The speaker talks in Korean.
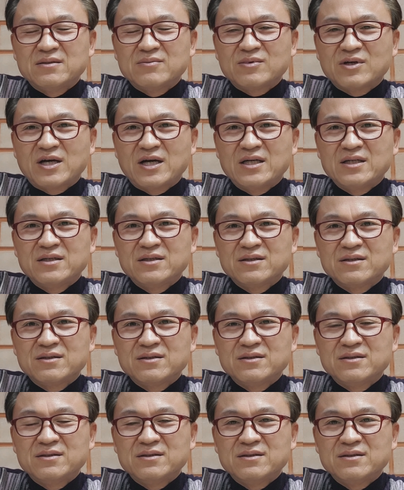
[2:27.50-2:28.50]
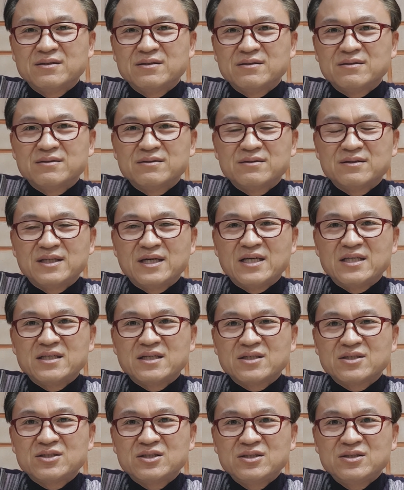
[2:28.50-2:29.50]
가연 그
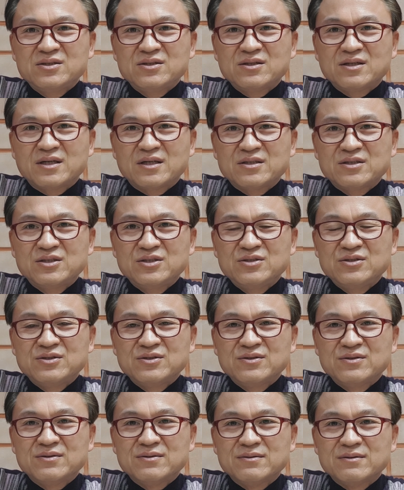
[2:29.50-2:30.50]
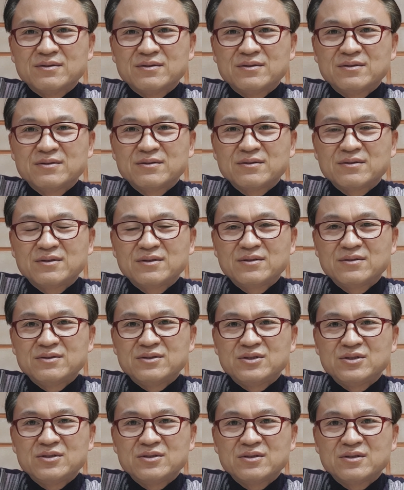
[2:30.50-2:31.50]
냉장 시설이 갖춰진 어, 그런
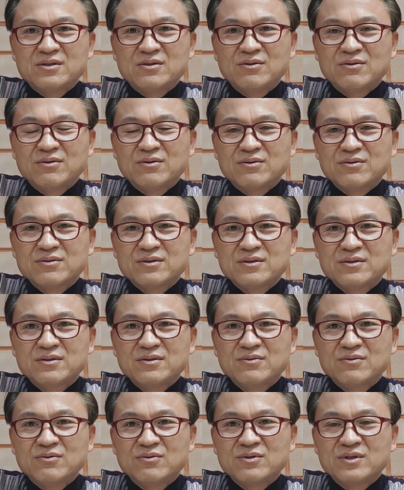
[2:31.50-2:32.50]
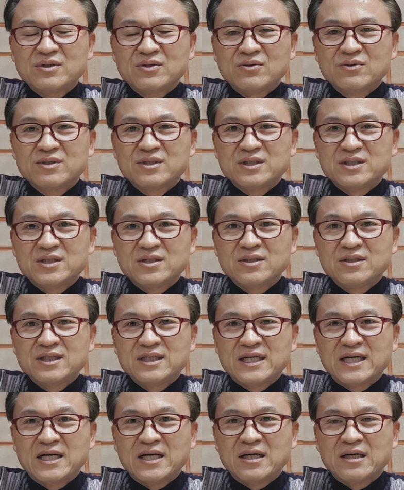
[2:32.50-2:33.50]
시설로서
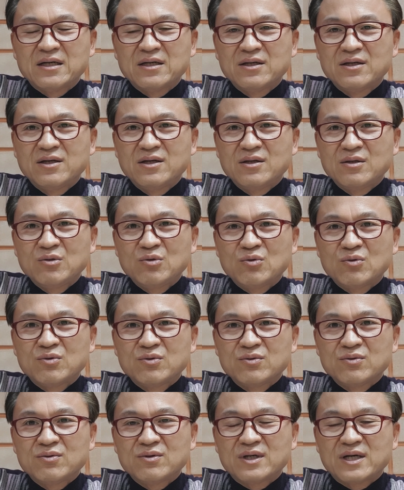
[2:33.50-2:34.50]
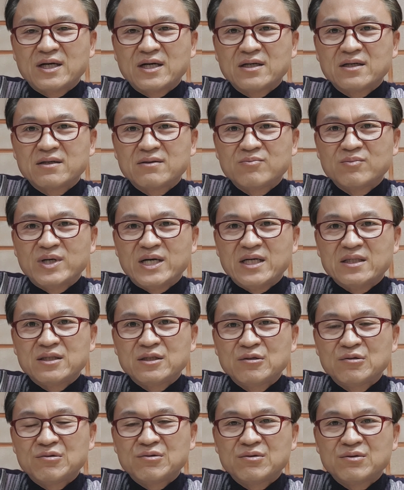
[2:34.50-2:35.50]
옮겨졌느냐 또 그리고 각
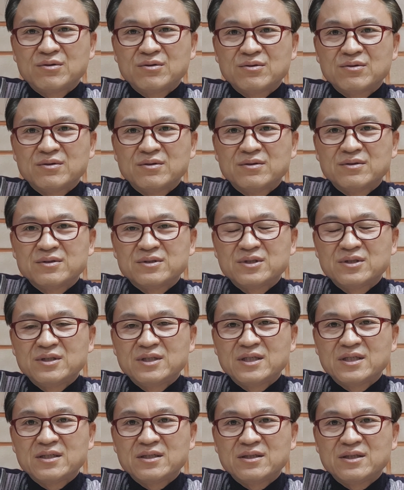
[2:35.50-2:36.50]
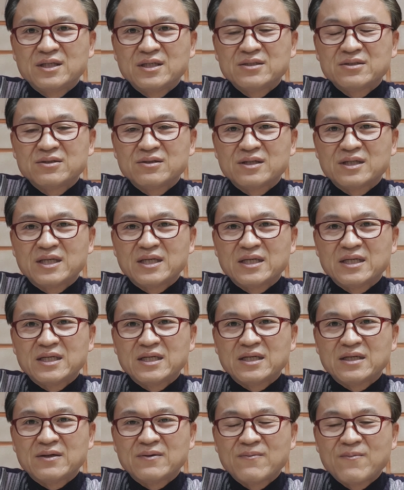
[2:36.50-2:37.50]
마트로 어, 전달이 됐을
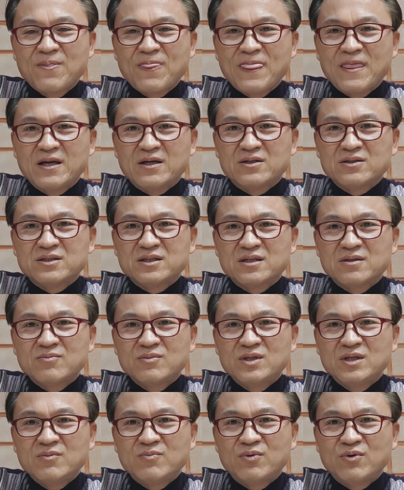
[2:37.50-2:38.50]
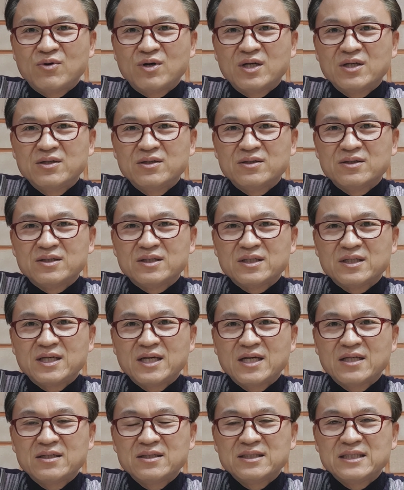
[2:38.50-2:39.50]
때에 그 사람들이 보관을 어떻게
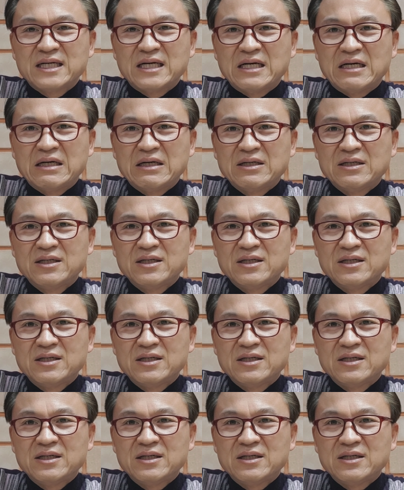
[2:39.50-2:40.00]
하느냐